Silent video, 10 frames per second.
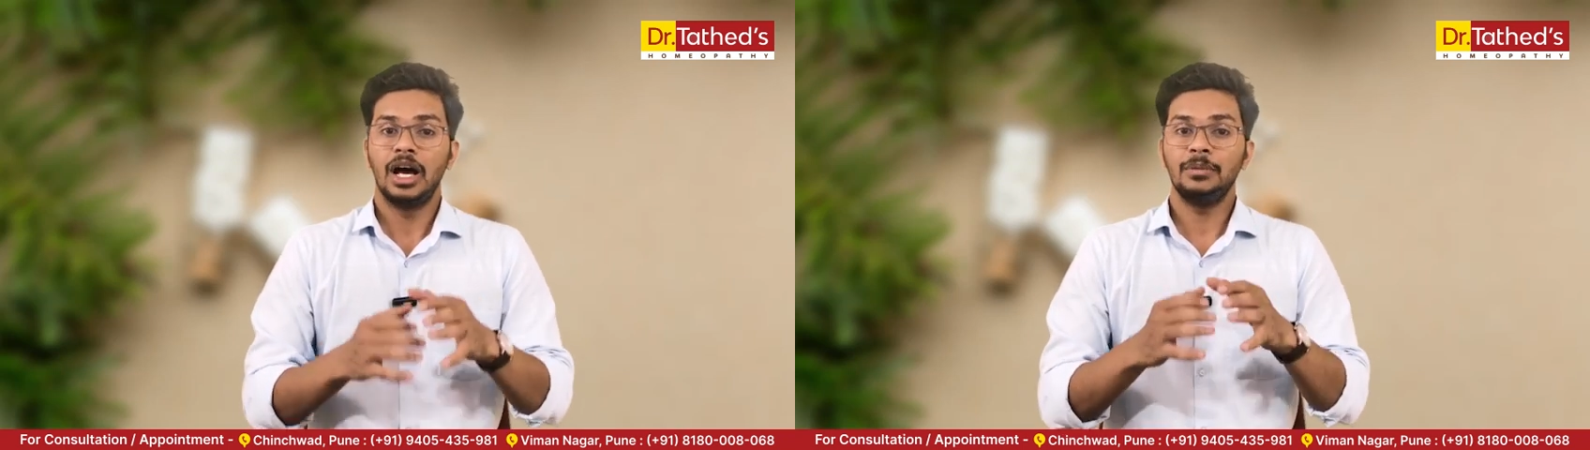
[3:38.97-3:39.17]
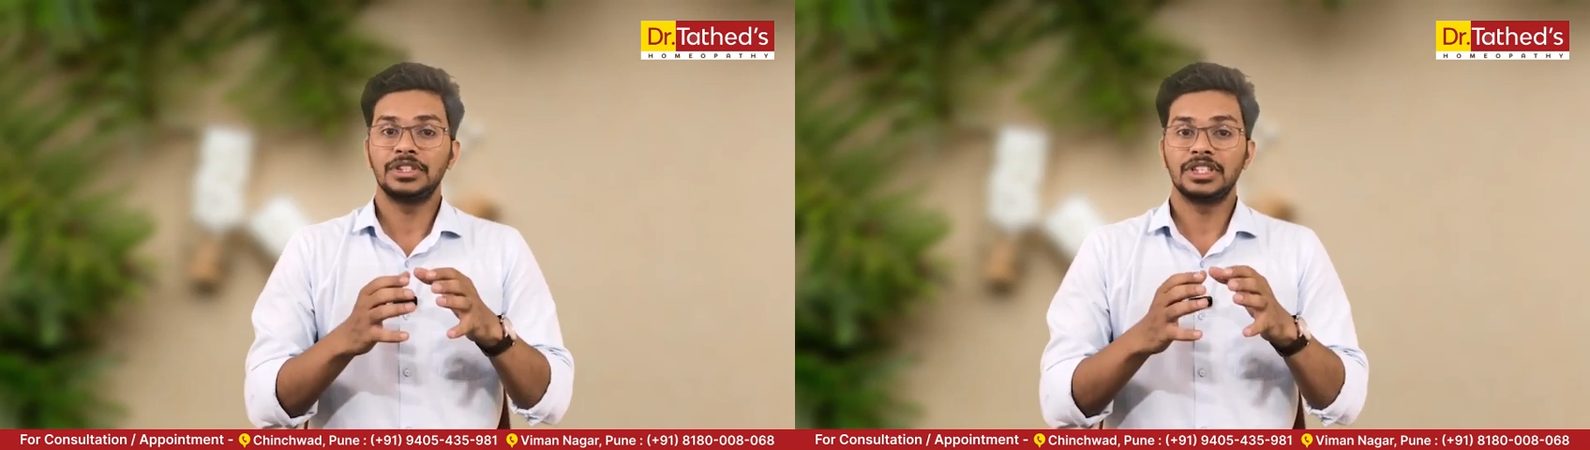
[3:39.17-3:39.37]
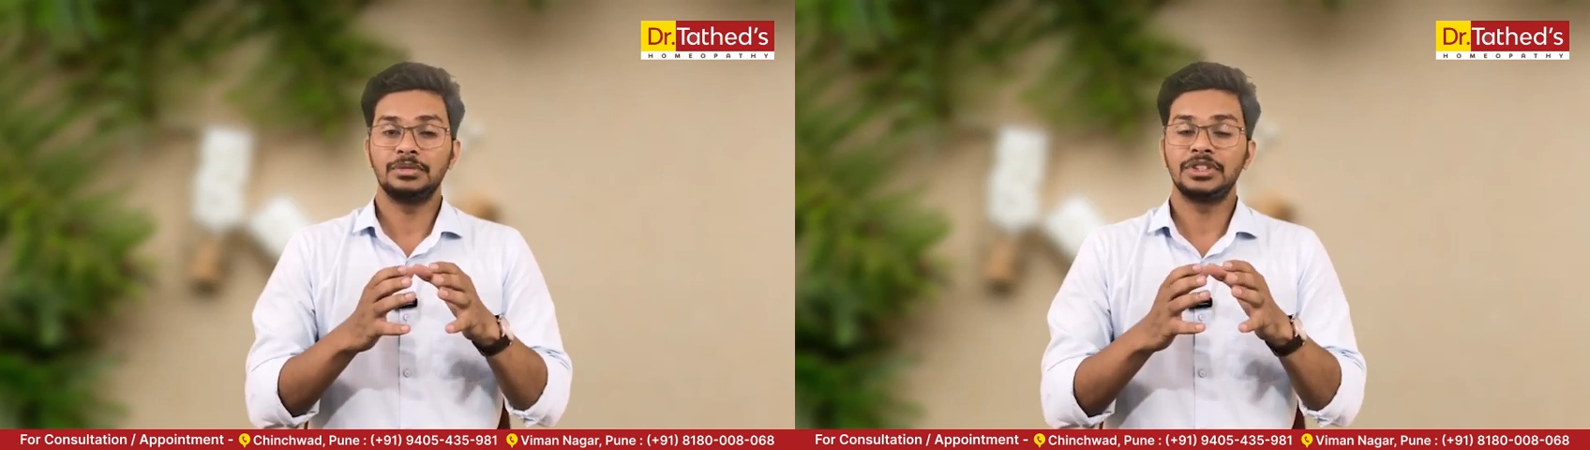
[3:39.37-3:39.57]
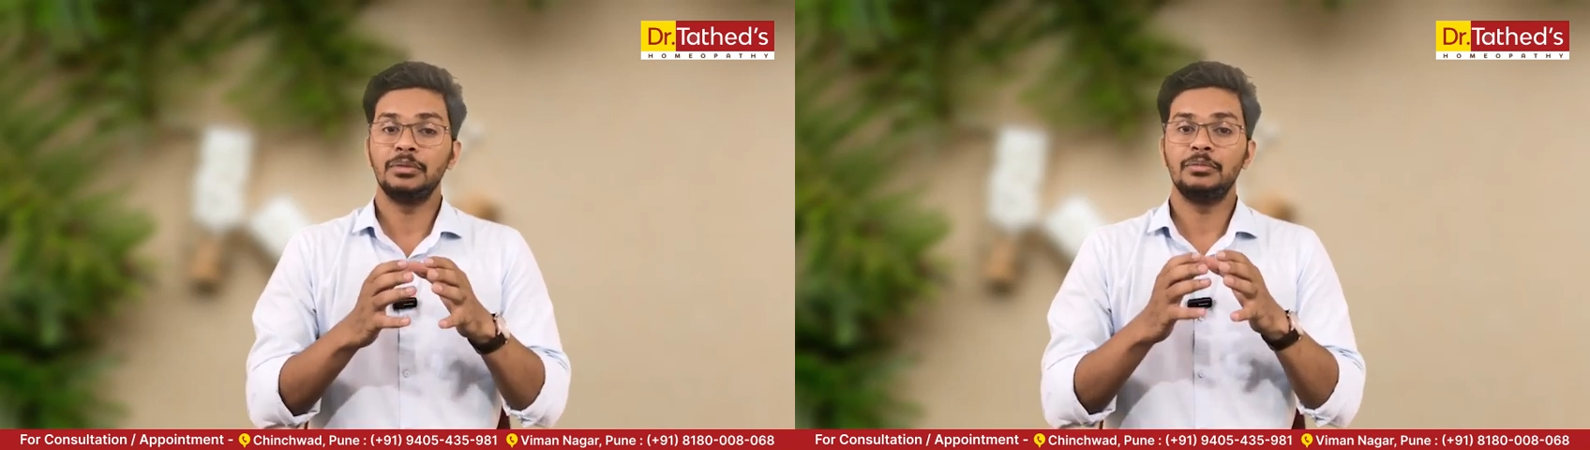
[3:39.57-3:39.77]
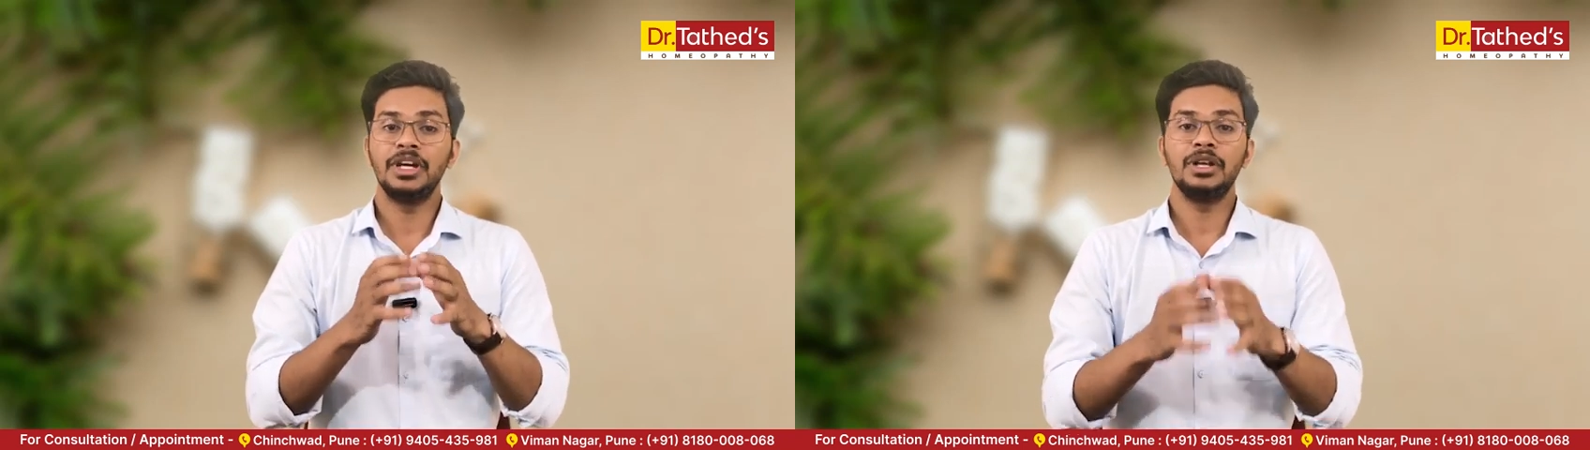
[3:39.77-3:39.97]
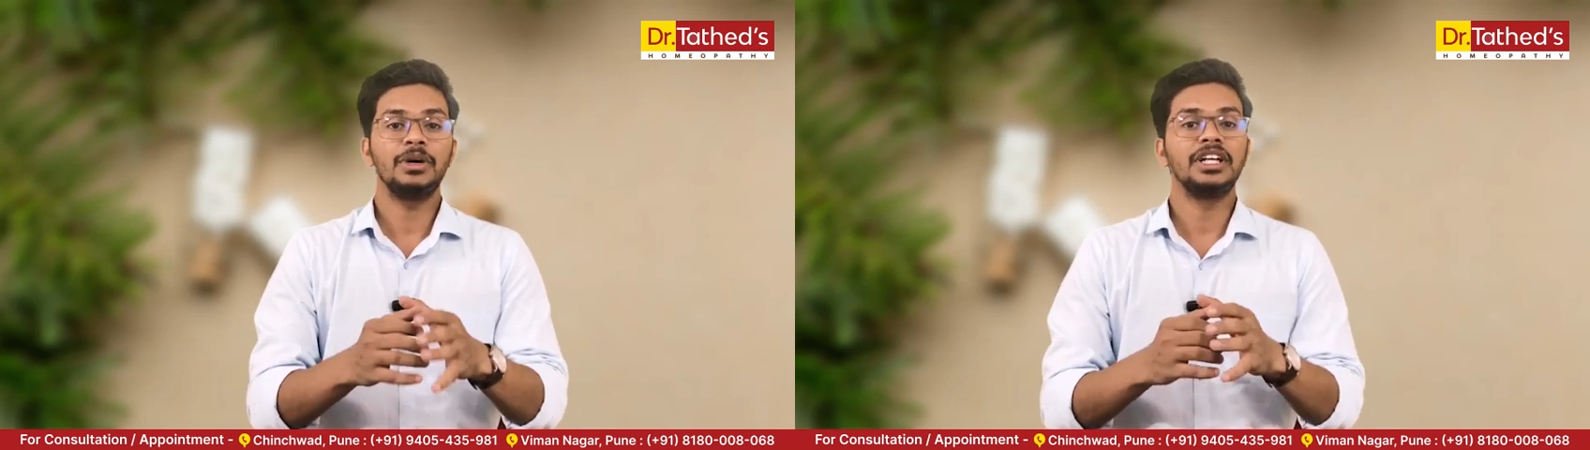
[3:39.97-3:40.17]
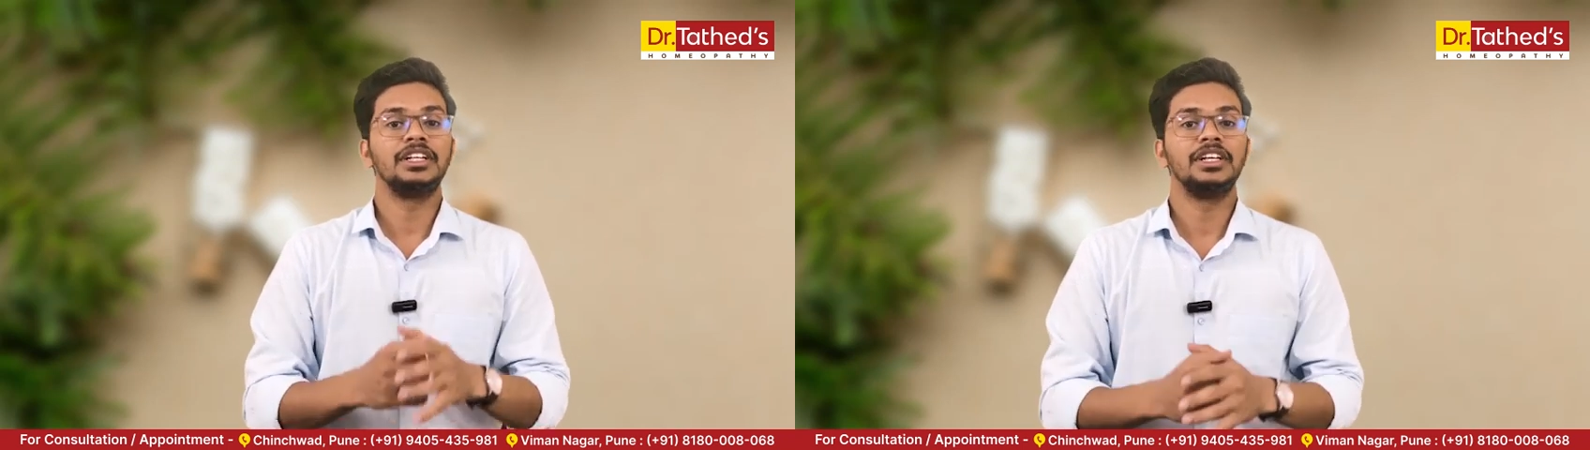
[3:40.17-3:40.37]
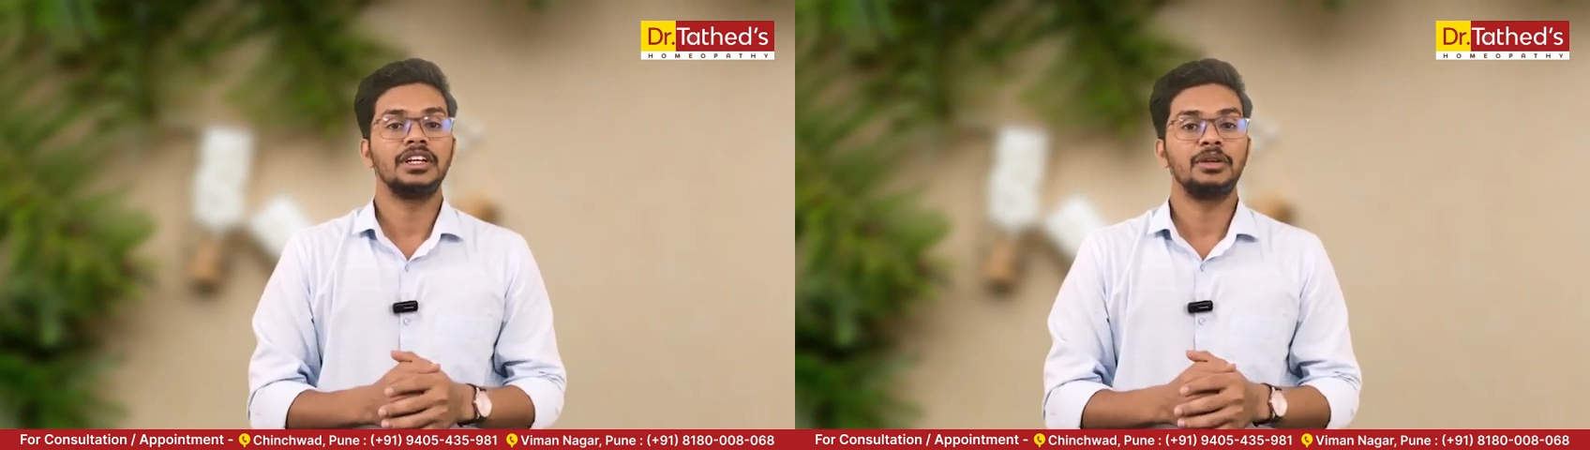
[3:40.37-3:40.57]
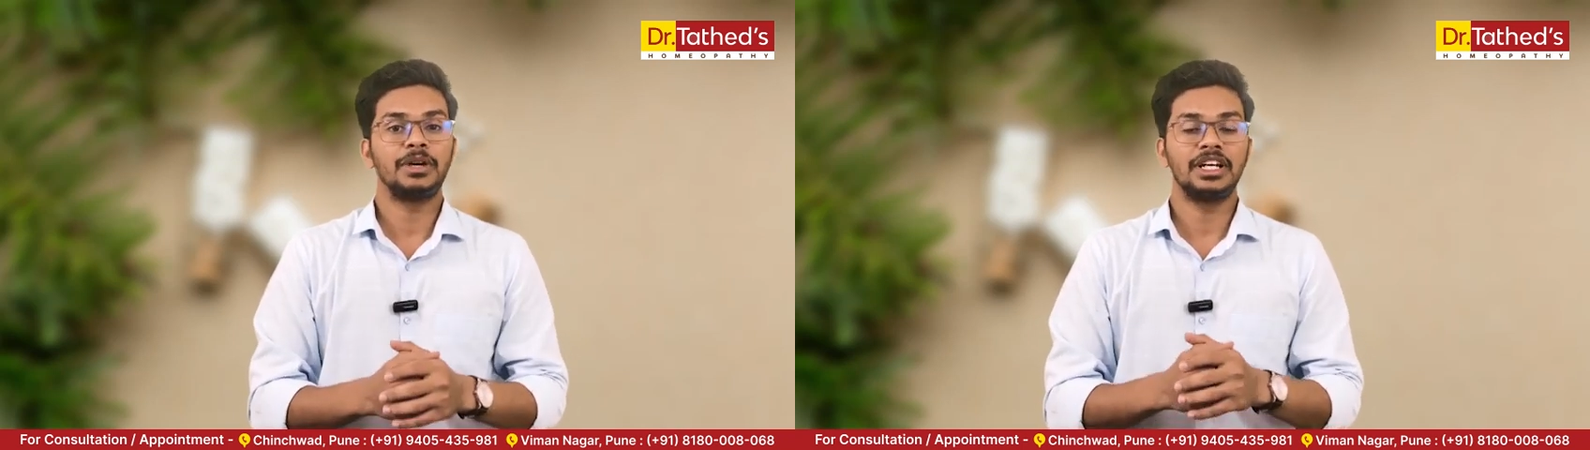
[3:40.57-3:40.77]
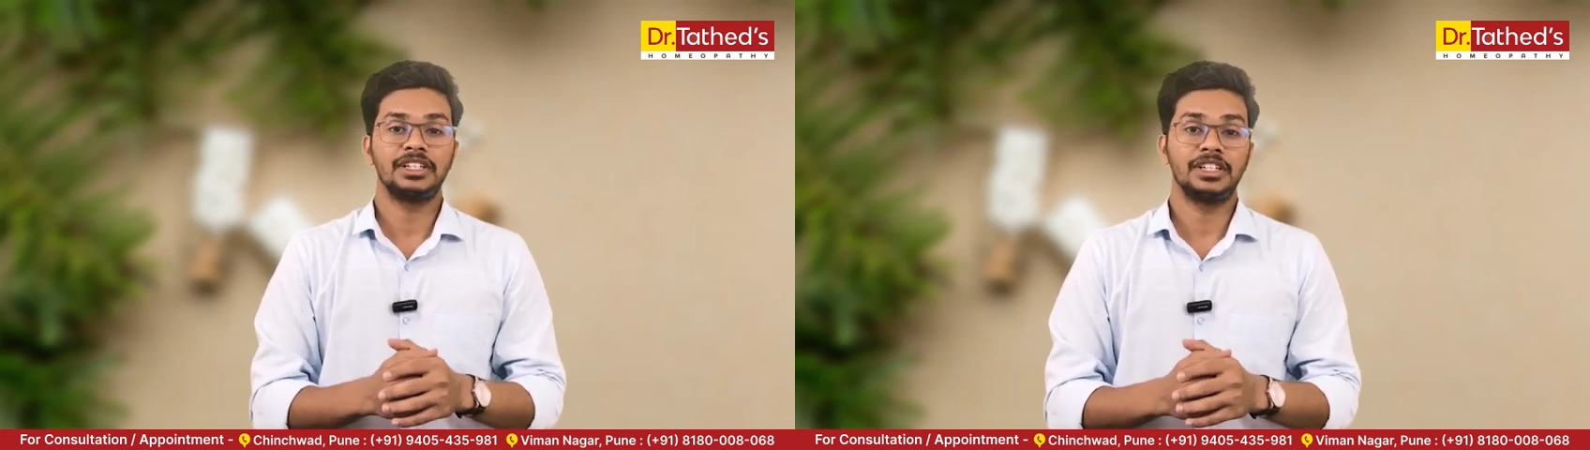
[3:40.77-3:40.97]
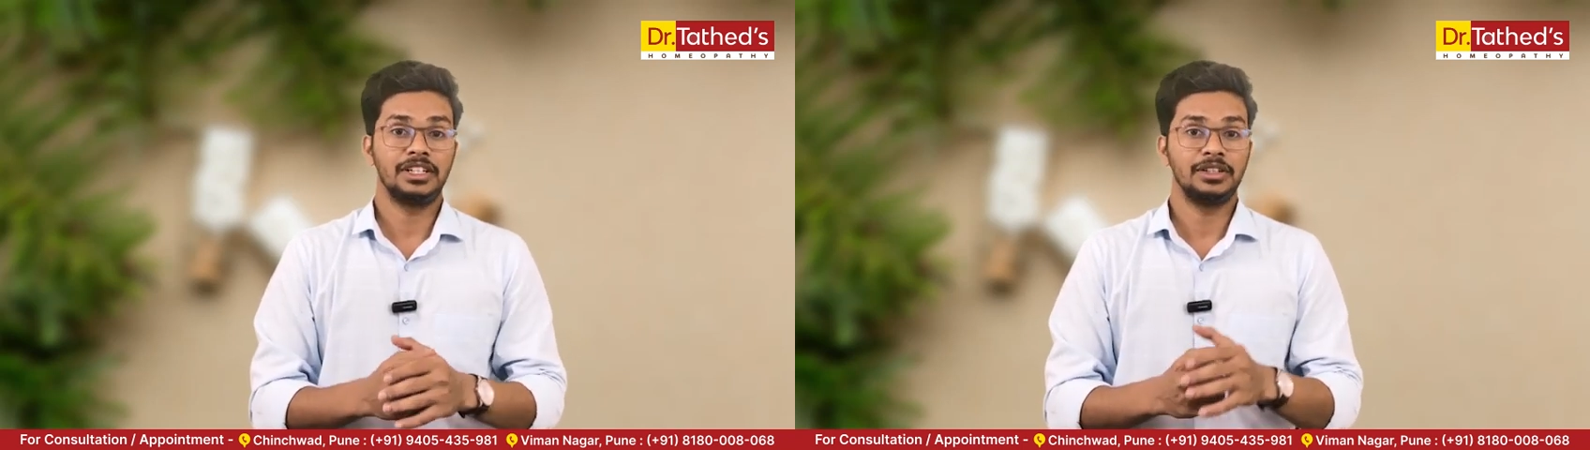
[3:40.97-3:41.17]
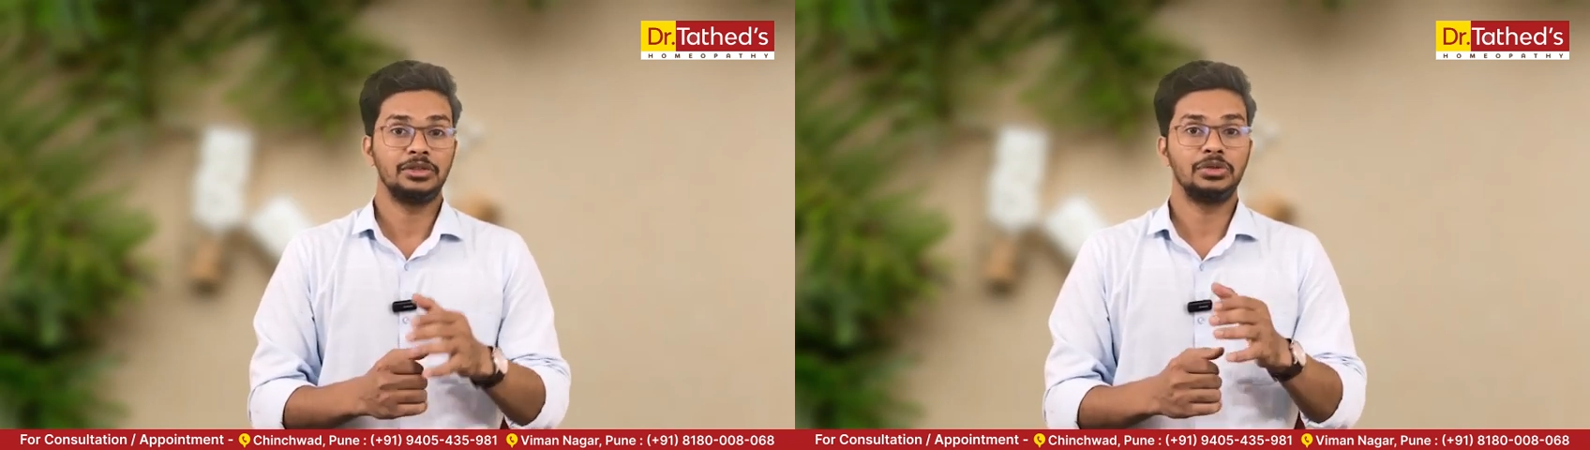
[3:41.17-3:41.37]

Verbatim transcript: अब सबसे मेन बात की अगर बात करें